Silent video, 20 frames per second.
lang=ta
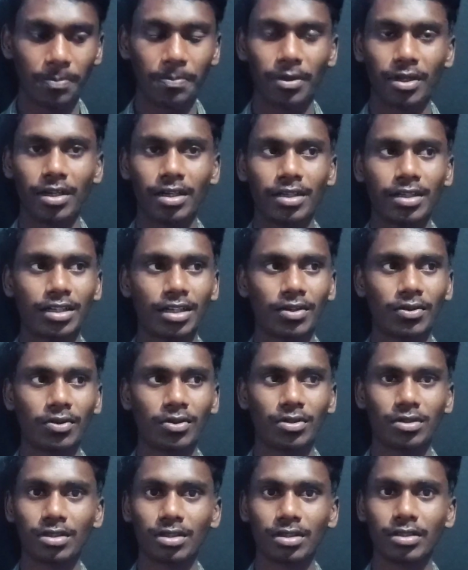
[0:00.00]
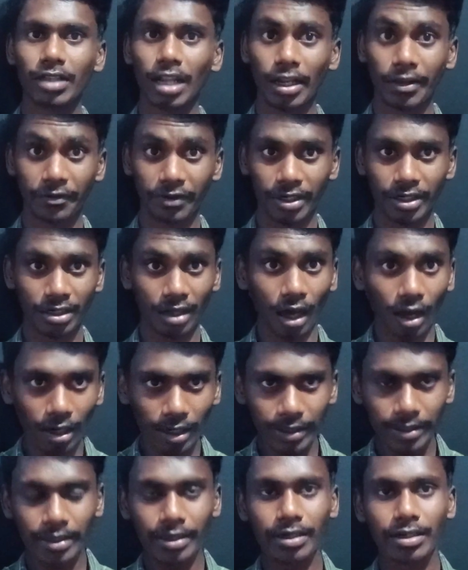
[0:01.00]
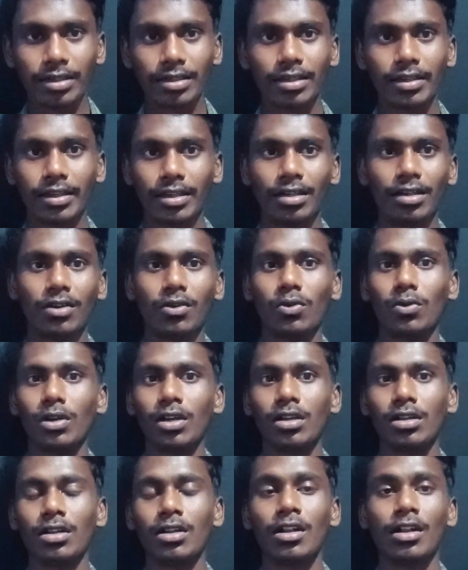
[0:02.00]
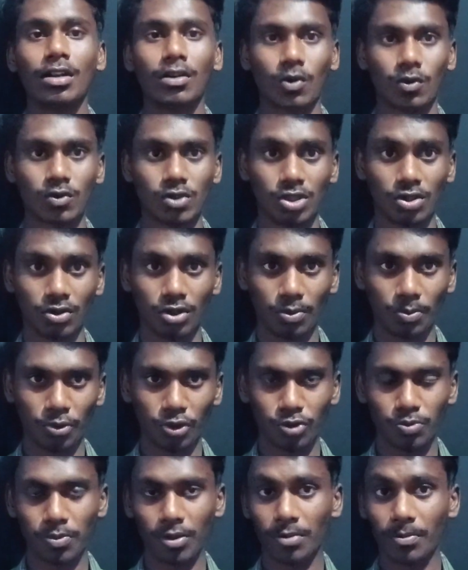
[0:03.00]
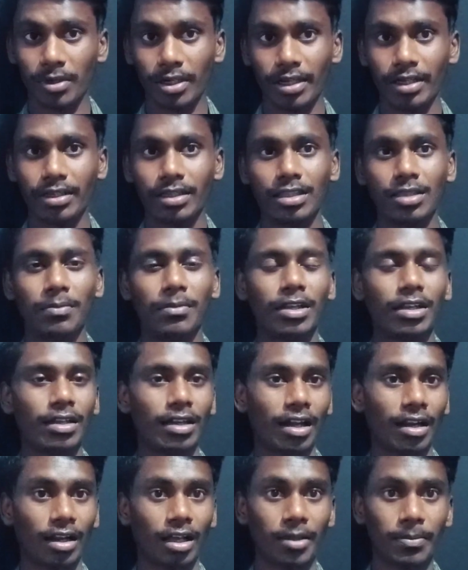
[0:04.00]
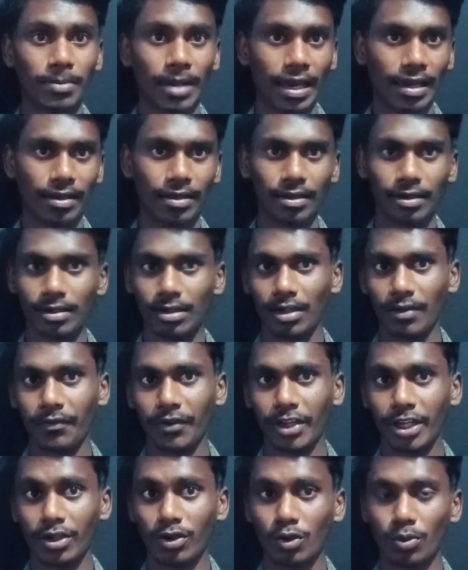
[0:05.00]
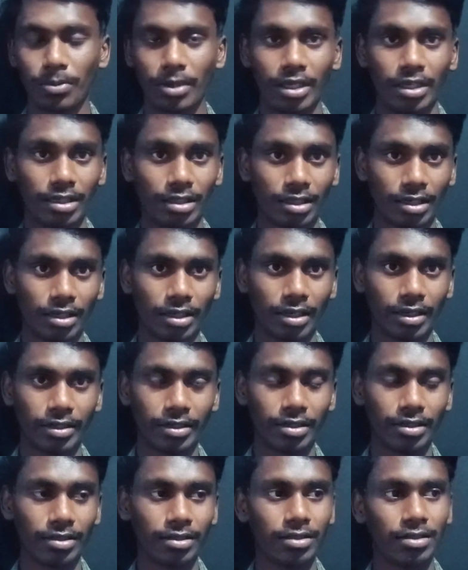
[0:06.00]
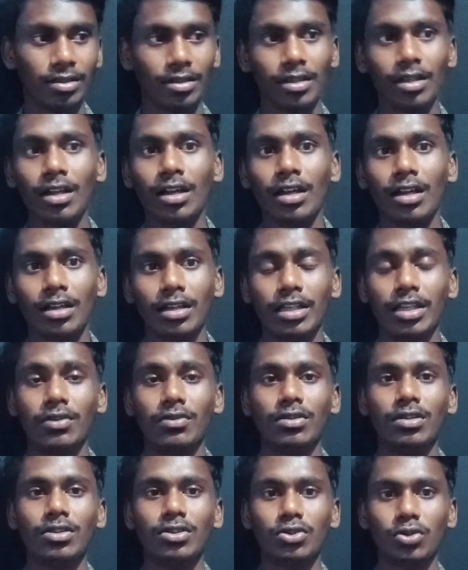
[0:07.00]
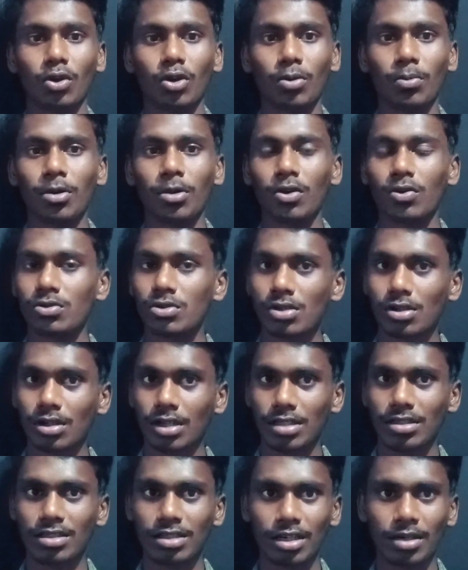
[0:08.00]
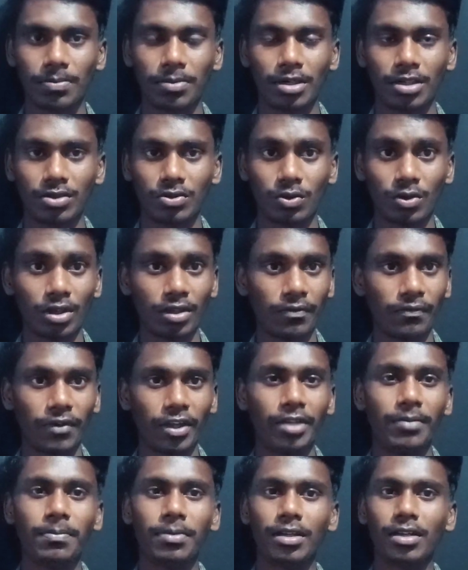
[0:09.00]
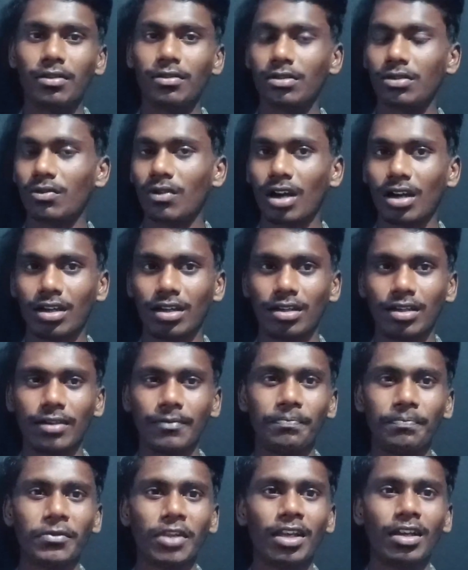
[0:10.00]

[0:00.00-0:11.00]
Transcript: இப்போ எடுக்கிறவங்க வந்து டெலிவரி நாளைக்கே எடுக்கிறீங்கன்னா கூட கொஞ்சம் வந்து போஸ்ட்போன் பண்ணி எனக்கு இந்த மாதிரி அலாய் பிளாக் கலரில் வேணும் அப்படிங்கிறத கேட்டு நீங்கள் வந்து ஷோரூமில் கொஞ்சம் கன்சிடர் பண்ண சொல்லி ஃபைட் பண்ணி வந்து வாங்குங்க